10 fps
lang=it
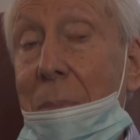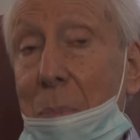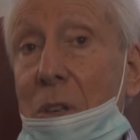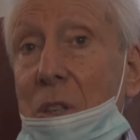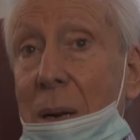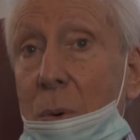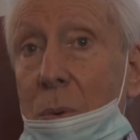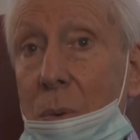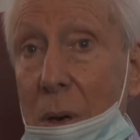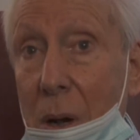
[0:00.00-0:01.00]
e poi c'era
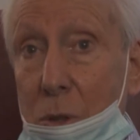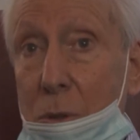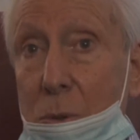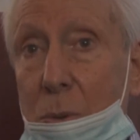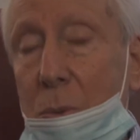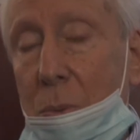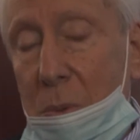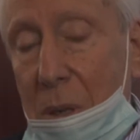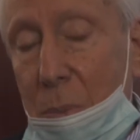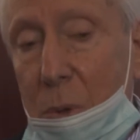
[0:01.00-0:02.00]
un grosso,
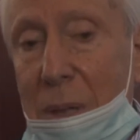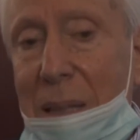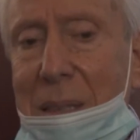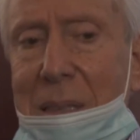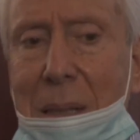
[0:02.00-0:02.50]
un importante